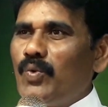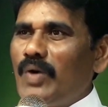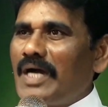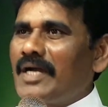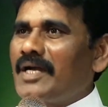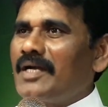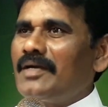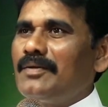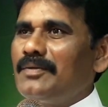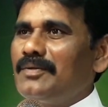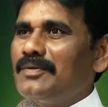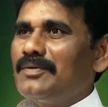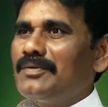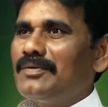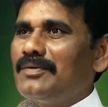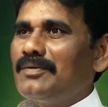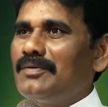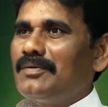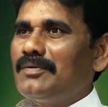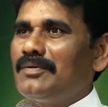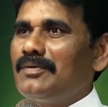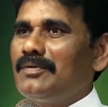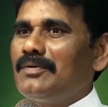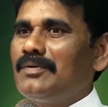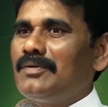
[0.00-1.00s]
ఒకడు
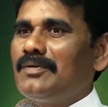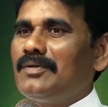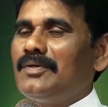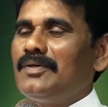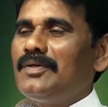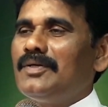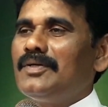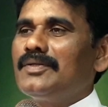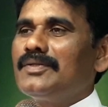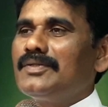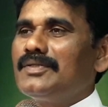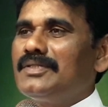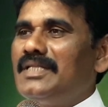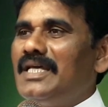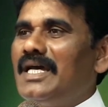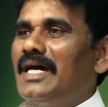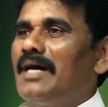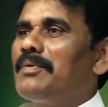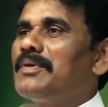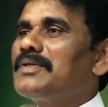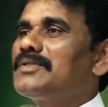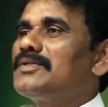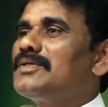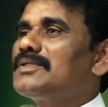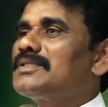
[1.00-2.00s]

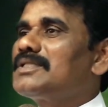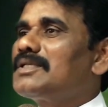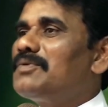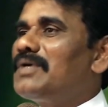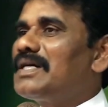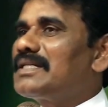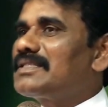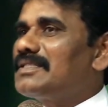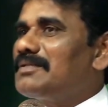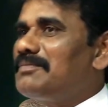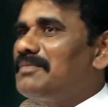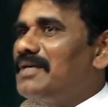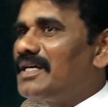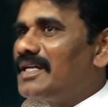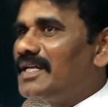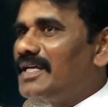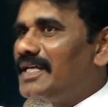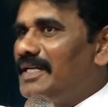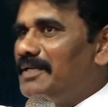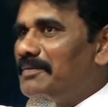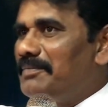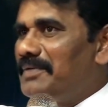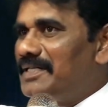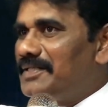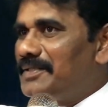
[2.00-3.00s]
దేవదూత
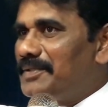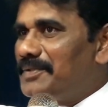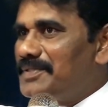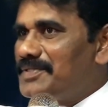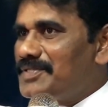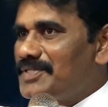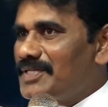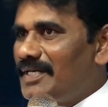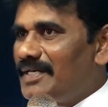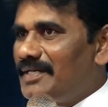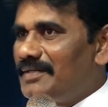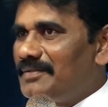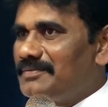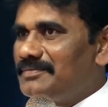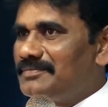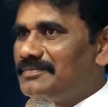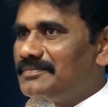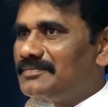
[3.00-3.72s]
వర్తమానాన్ని బట్టి వచ్చాడు